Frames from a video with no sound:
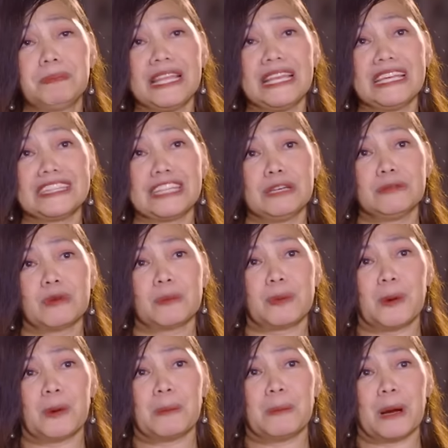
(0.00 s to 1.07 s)
Pilitin mo
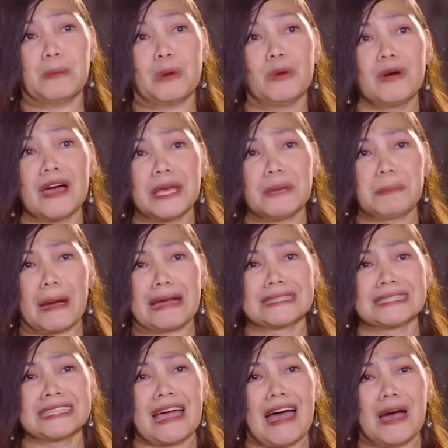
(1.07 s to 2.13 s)
pong mabuhay para
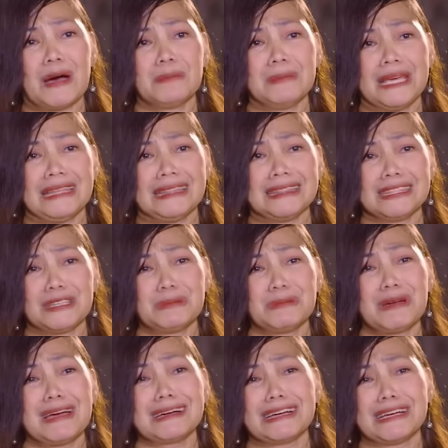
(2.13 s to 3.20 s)
sa amin. Yung mga